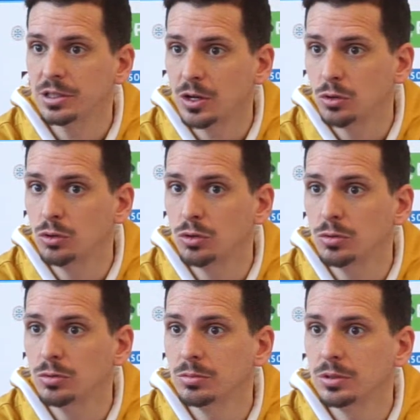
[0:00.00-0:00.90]
y es
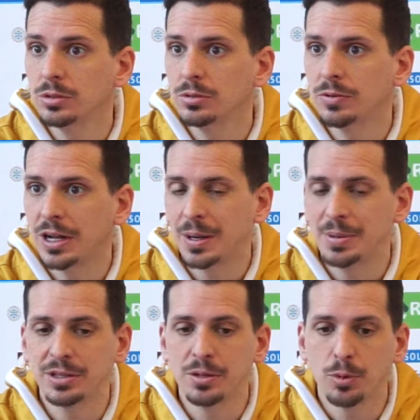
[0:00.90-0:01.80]
algo eh,
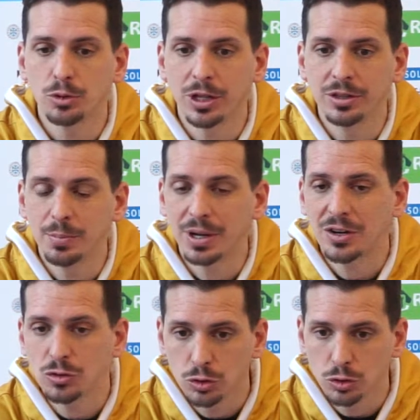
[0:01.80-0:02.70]
francamente importante para
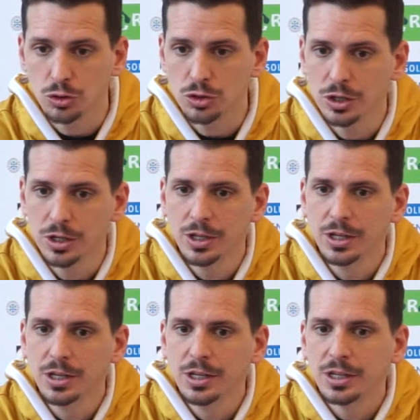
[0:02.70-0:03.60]
nosotros.
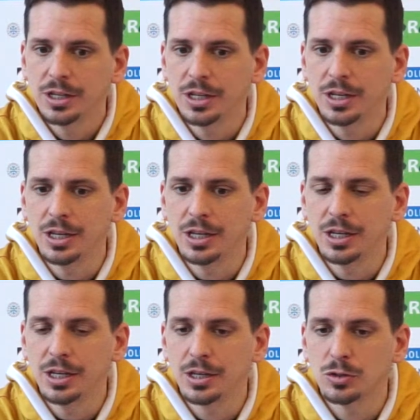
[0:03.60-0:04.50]

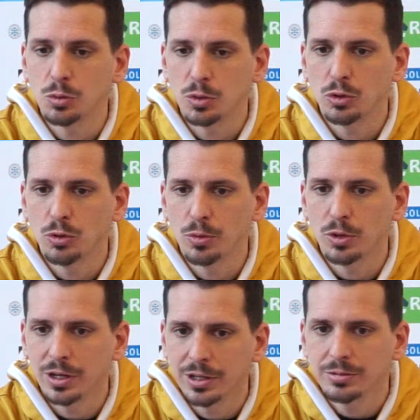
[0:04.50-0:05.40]
Y sobre todo
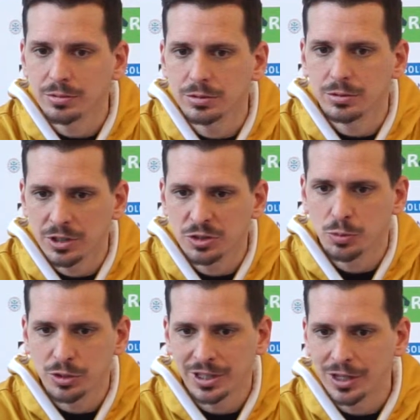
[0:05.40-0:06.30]
porque oh,
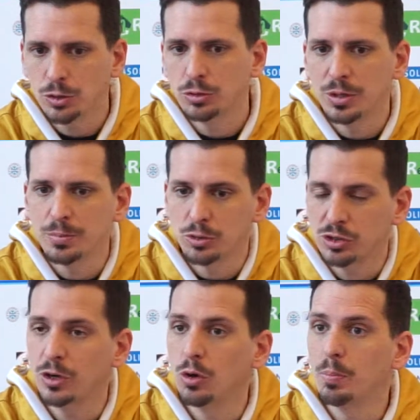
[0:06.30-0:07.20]
después de tanto tiempo
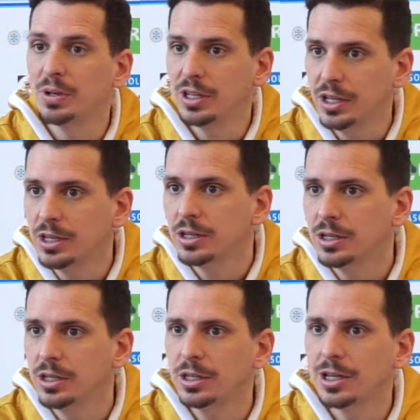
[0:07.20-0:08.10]
sin competir
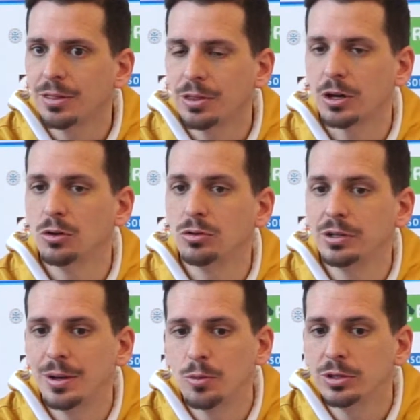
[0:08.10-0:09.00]
y hacerlo
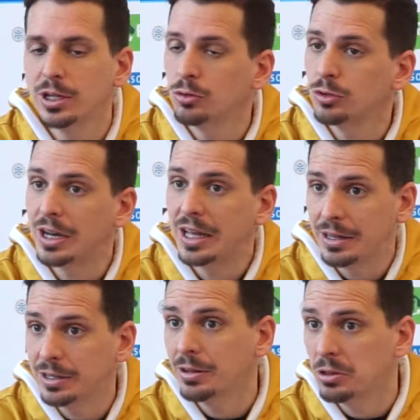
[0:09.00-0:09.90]
en la vuelta contra
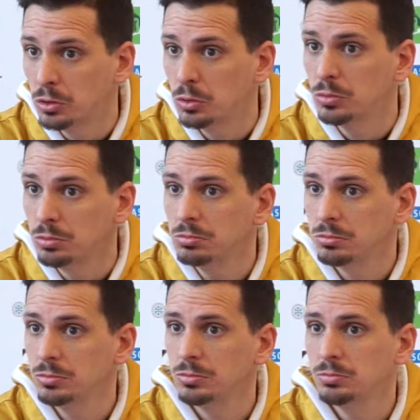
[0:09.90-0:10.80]
Alicante haciendo
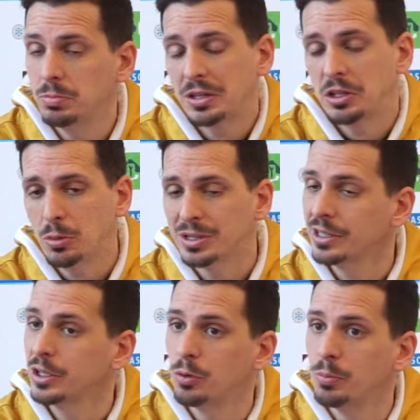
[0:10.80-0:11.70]
un partido
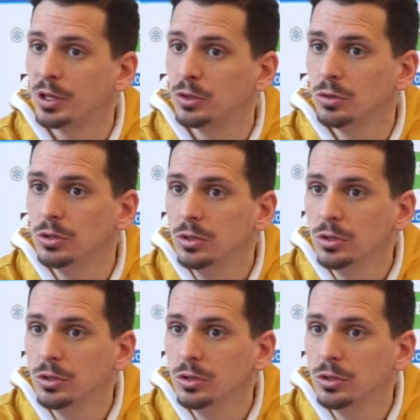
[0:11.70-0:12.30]
bastante completo,